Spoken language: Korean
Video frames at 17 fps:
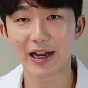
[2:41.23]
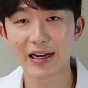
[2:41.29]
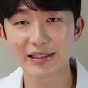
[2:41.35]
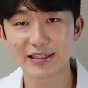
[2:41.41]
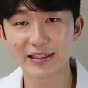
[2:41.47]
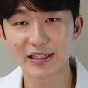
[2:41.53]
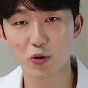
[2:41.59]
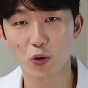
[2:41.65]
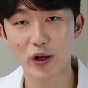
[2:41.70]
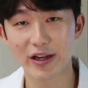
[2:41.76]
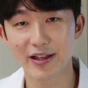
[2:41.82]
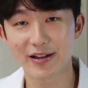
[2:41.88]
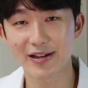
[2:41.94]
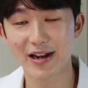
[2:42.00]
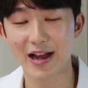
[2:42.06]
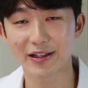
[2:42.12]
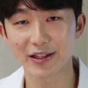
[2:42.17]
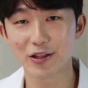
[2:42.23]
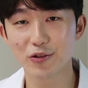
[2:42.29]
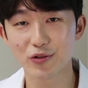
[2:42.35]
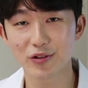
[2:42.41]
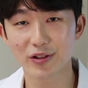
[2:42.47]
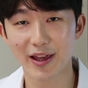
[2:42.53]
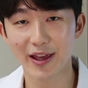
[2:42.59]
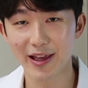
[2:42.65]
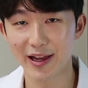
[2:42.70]
강아지, 고양이를 안
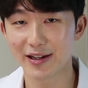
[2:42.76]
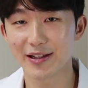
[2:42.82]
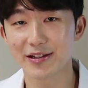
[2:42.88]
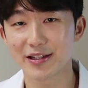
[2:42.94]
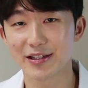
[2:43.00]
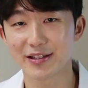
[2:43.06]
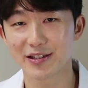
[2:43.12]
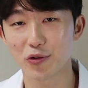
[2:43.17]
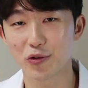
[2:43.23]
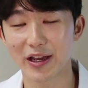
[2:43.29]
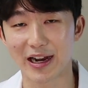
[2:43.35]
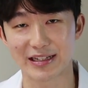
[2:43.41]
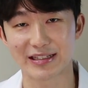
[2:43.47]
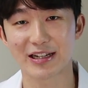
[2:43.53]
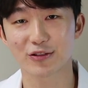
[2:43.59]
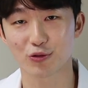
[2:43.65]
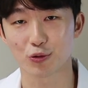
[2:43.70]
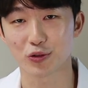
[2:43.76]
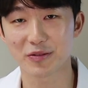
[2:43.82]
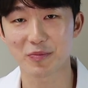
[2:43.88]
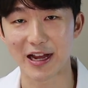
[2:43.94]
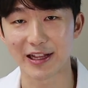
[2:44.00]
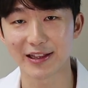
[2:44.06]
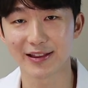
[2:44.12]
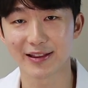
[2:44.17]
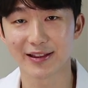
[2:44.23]
키우는 게 알레르기 치료에 가장
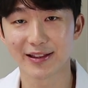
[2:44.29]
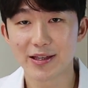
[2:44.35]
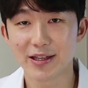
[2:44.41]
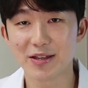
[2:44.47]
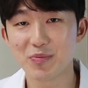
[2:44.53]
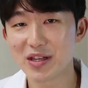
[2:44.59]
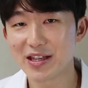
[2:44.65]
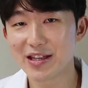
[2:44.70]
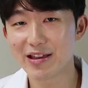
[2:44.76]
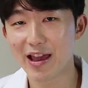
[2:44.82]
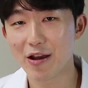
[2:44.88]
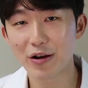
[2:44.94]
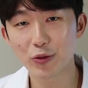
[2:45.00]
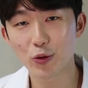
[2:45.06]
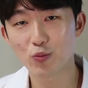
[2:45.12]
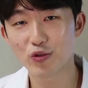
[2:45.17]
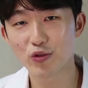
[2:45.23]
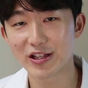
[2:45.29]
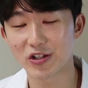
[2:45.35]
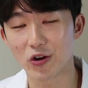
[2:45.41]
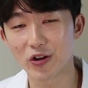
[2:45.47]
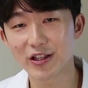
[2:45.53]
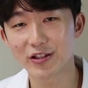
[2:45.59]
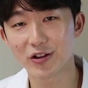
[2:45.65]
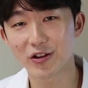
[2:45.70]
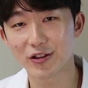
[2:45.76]
좋지만 이미 애완동물의
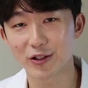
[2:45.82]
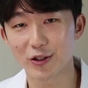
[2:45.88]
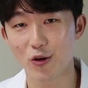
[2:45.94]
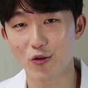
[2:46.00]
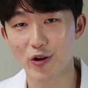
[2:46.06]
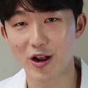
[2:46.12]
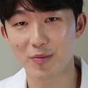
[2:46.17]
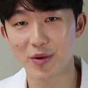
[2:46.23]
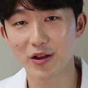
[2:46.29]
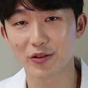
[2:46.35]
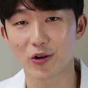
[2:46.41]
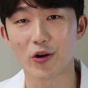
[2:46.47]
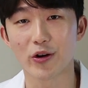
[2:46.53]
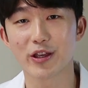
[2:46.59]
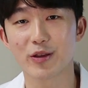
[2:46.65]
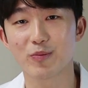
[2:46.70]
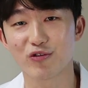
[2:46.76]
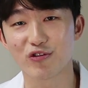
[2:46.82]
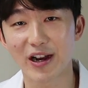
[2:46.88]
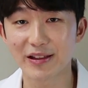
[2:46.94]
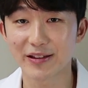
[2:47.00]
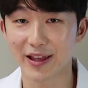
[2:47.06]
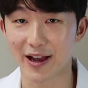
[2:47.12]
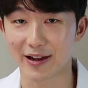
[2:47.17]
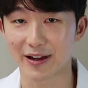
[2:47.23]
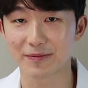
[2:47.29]
정이 들어있는 경우라면 거의
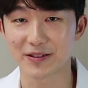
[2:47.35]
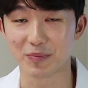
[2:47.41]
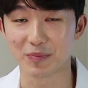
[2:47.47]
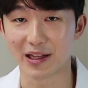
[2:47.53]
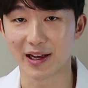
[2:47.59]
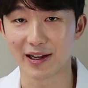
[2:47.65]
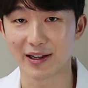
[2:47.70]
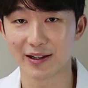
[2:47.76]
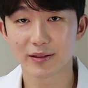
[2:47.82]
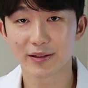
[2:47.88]
불가능에 가깝습니다.